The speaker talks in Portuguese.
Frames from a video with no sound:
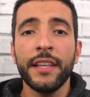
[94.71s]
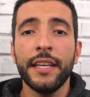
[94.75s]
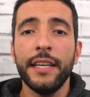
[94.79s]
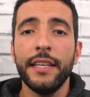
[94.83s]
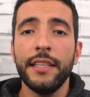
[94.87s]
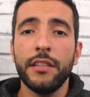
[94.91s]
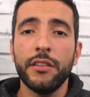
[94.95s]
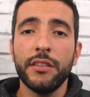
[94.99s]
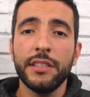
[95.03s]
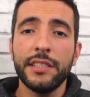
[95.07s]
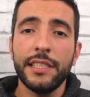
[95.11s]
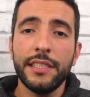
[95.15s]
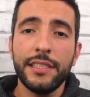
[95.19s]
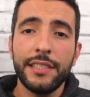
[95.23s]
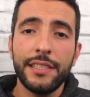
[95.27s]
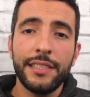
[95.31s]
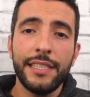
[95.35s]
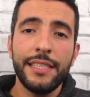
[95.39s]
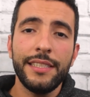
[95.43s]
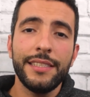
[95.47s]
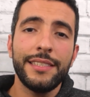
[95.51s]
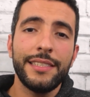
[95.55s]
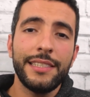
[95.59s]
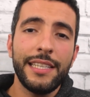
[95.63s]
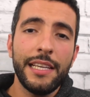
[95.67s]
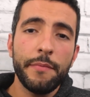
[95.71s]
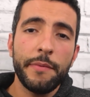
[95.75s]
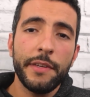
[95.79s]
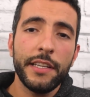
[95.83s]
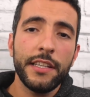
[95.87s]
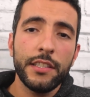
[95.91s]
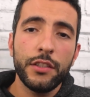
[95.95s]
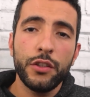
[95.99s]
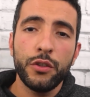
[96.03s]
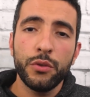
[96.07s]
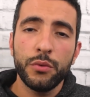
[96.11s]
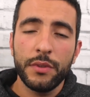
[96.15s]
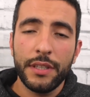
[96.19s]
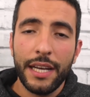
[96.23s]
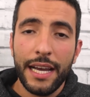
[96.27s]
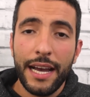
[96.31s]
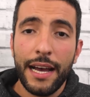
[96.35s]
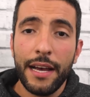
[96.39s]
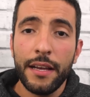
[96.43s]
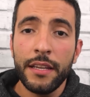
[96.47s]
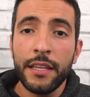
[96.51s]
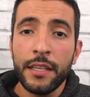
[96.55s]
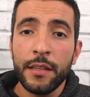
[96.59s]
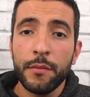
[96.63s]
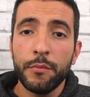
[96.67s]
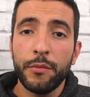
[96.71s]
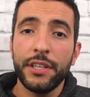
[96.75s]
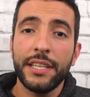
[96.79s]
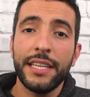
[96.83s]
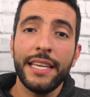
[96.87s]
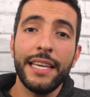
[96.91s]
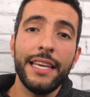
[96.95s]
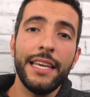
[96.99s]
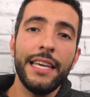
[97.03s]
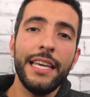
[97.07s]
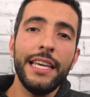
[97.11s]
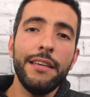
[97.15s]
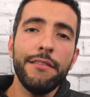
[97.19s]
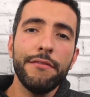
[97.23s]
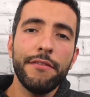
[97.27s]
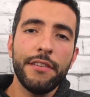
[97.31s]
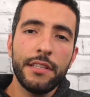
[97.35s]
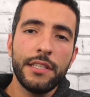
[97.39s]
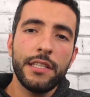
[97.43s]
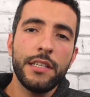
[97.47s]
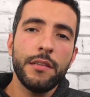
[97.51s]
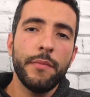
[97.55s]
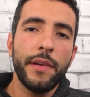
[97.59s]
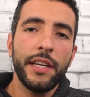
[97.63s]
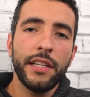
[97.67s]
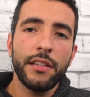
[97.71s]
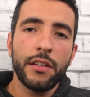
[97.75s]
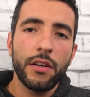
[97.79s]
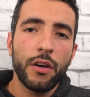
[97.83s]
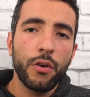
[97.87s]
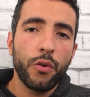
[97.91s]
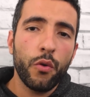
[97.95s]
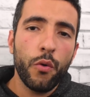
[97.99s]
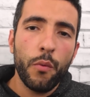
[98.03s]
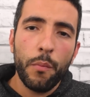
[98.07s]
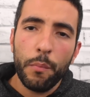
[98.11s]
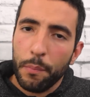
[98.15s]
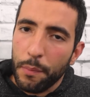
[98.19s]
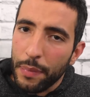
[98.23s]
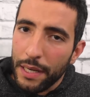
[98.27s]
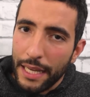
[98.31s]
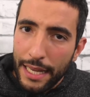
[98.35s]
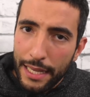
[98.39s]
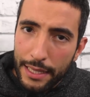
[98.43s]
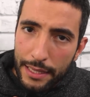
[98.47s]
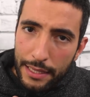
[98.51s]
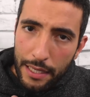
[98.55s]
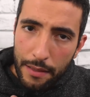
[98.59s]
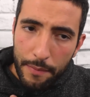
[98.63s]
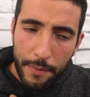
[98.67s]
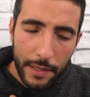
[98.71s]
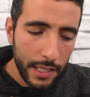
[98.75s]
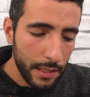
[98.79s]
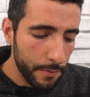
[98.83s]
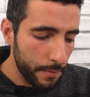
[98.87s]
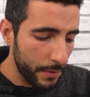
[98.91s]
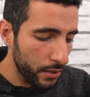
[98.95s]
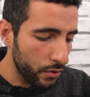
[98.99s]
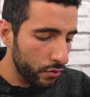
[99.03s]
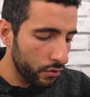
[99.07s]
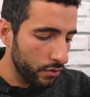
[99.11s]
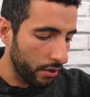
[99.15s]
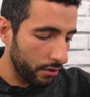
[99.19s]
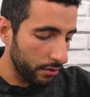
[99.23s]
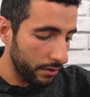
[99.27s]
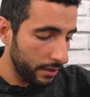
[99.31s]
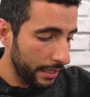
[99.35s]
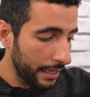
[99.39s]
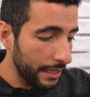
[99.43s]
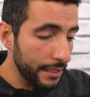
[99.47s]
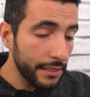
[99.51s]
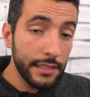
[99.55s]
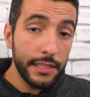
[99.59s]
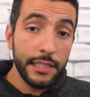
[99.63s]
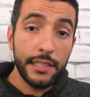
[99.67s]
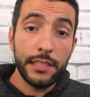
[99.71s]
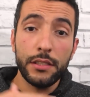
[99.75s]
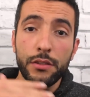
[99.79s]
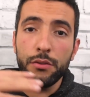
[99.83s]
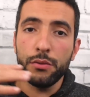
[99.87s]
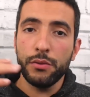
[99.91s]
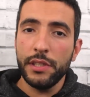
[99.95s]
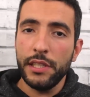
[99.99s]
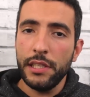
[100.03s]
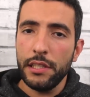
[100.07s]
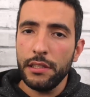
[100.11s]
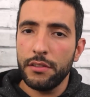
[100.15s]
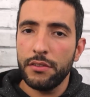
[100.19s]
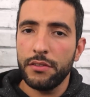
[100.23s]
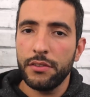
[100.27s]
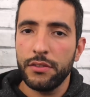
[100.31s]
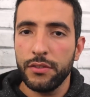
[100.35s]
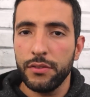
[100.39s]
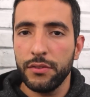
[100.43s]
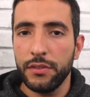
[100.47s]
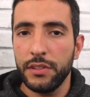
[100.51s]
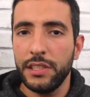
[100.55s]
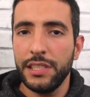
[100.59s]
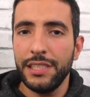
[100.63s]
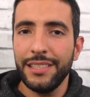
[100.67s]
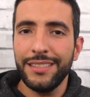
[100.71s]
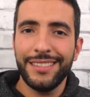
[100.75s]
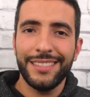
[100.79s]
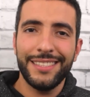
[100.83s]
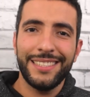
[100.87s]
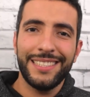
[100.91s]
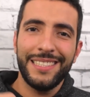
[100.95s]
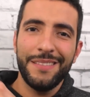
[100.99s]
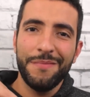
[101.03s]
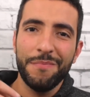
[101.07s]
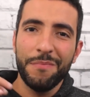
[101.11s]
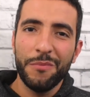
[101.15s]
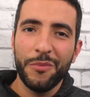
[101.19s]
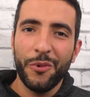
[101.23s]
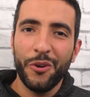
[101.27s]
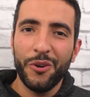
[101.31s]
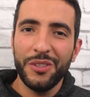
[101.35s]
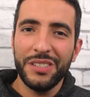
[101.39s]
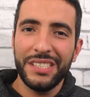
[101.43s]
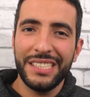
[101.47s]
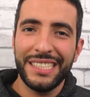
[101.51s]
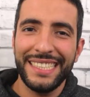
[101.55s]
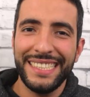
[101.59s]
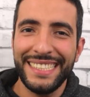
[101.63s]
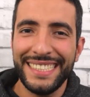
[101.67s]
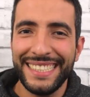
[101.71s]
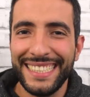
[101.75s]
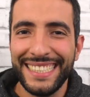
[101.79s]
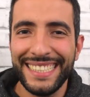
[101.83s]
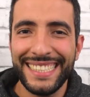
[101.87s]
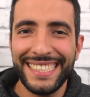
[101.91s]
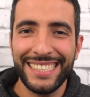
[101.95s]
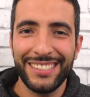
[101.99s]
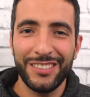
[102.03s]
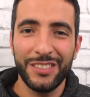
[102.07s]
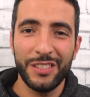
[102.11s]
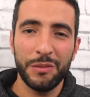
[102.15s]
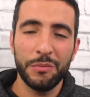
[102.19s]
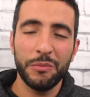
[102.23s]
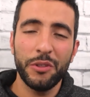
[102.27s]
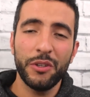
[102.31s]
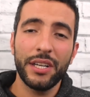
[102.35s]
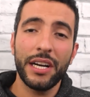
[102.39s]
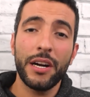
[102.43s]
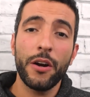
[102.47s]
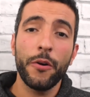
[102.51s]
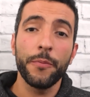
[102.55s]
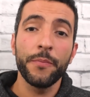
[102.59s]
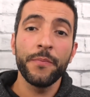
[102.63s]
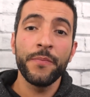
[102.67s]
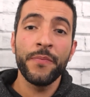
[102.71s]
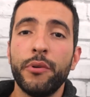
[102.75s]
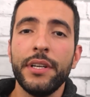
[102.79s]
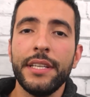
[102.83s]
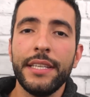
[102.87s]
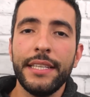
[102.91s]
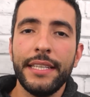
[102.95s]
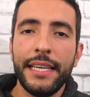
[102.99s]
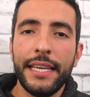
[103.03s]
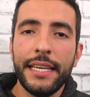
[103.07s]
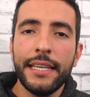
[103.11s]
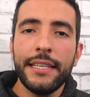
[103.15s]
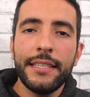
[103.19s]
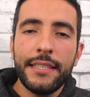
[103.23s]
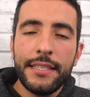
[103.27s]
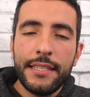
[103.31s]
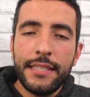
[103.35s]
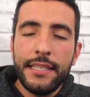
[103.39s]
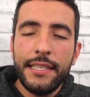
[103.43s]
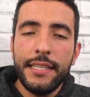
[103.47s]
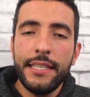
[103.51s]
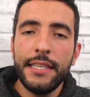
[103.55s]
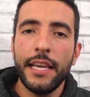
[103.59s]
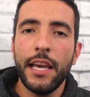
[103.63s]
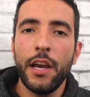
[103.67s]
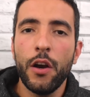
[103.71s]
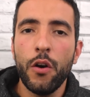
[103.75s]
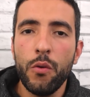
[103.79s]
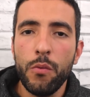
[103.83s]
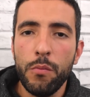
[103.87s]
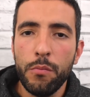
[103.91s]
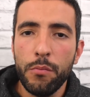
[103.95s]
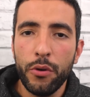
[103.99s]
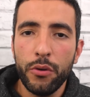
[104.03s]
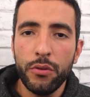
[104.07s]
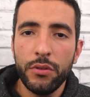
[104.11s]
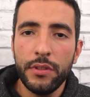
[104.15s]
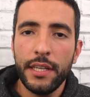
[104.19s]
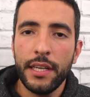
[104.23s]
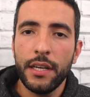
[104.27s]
Então a gente tem sempre que julgar, porque investimento é algo completamente pessoal. Tá dito isso, dito esse monte aí de lição de moral, por que, que sim é um bom